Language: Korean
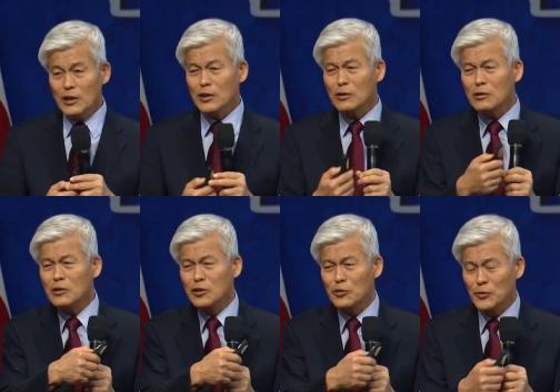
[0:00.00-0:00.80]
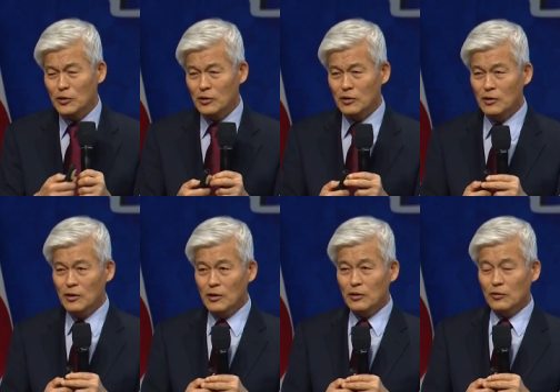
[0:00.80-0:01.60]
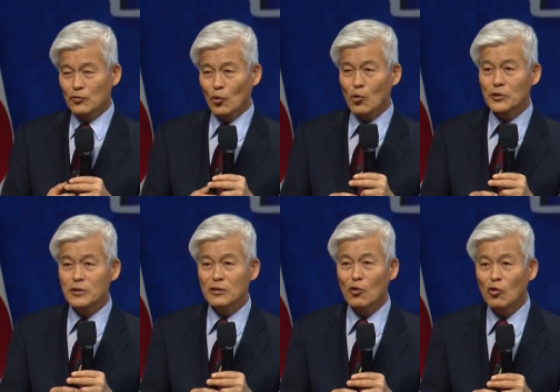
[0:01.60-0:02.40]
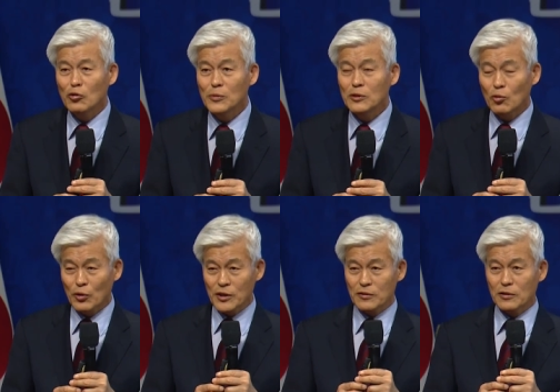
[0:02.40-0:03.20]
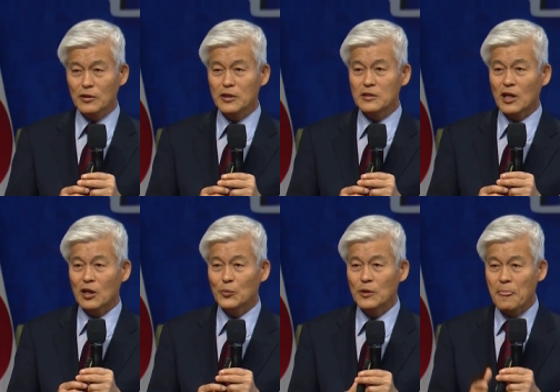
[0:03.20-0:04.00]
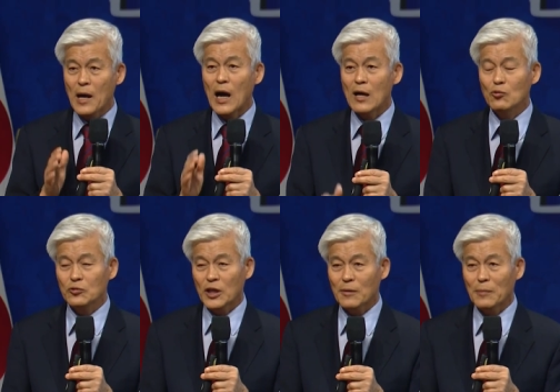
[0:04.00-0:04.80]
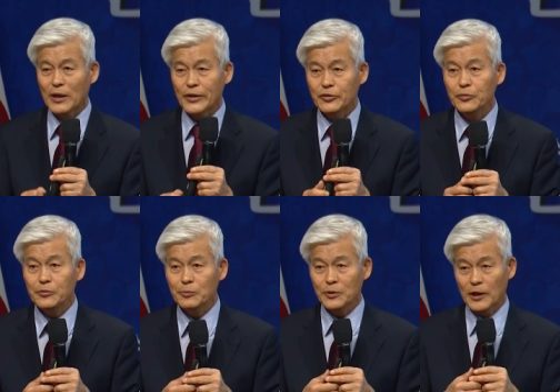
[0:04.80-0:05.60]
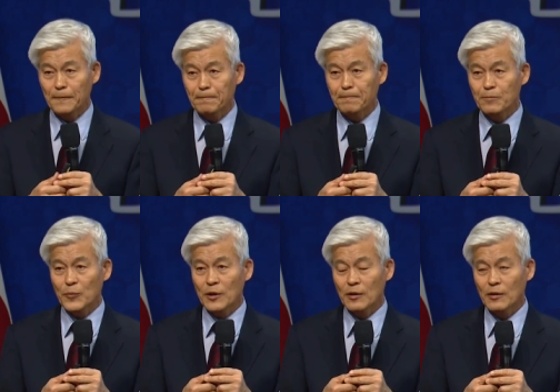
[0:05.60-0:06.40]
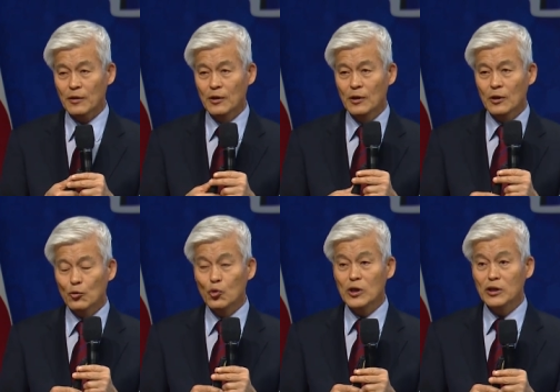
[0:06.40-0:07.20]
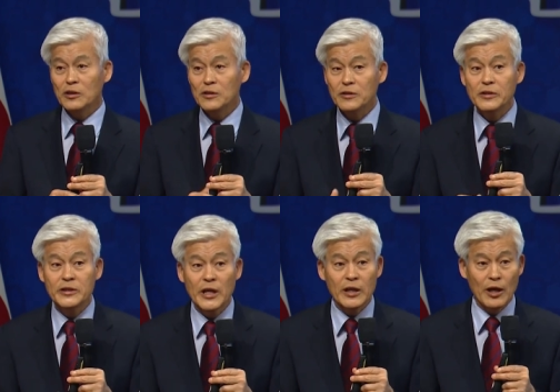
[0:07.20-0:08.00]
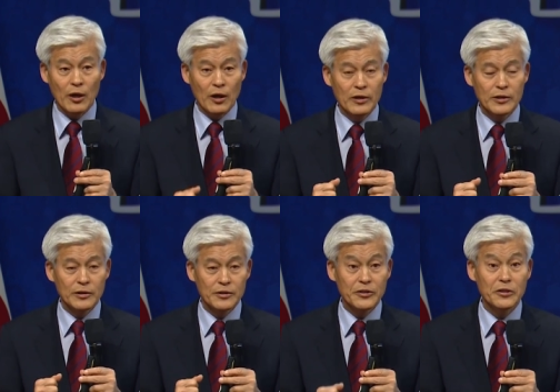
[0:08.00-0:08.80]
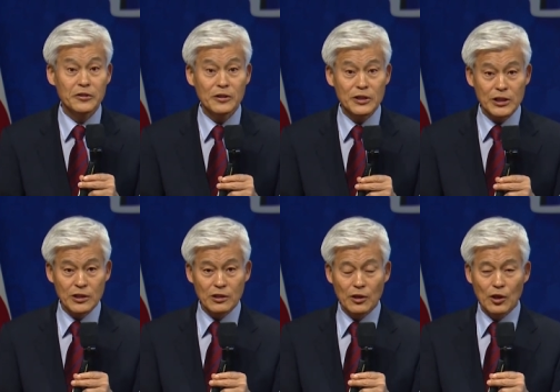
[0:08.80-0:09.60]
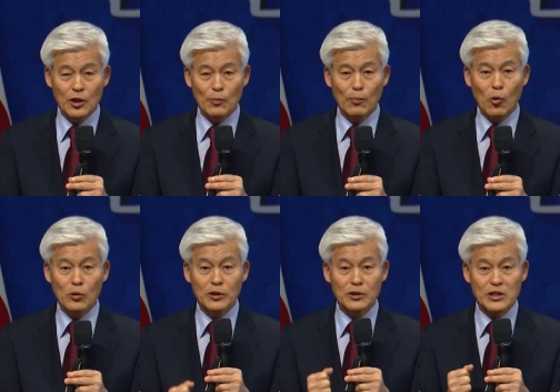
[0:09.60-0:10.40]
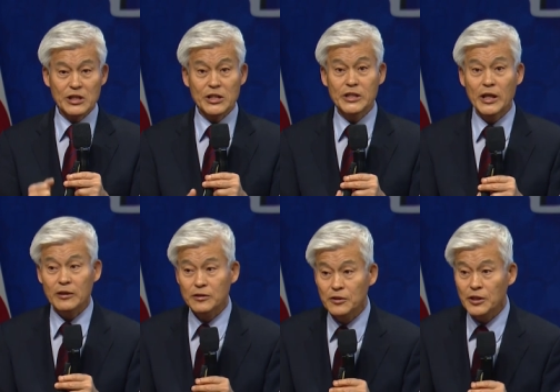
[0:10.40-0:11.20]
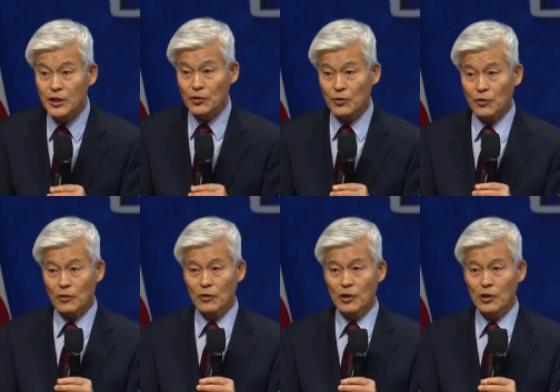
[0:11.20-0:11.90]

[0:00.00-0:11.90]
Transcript: 이런 그림을 동서고금을 통해서 그린 사람은 한국 사람밖에 없습니다. 음. 권근 선생의 스승이 목은 이색 선생이고요.